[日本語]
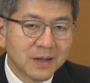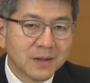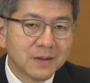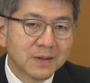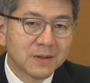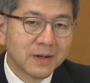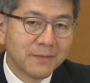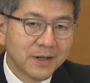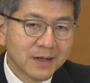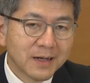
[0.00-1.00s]
う、
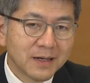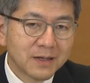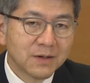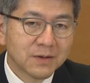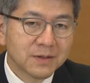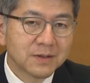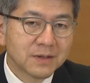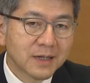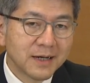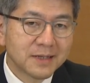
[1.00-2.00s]
アメリカ一
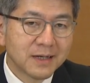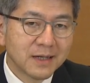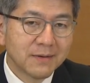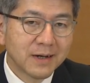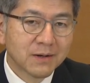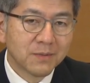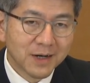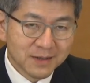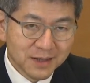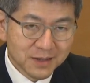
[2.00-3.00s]
極体制では
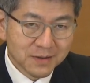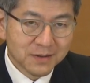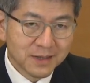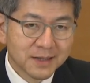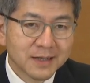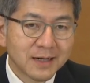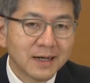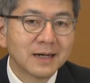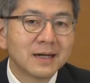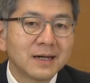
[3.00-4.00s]
困るでしょう、ですか
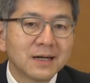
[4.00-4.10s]
ら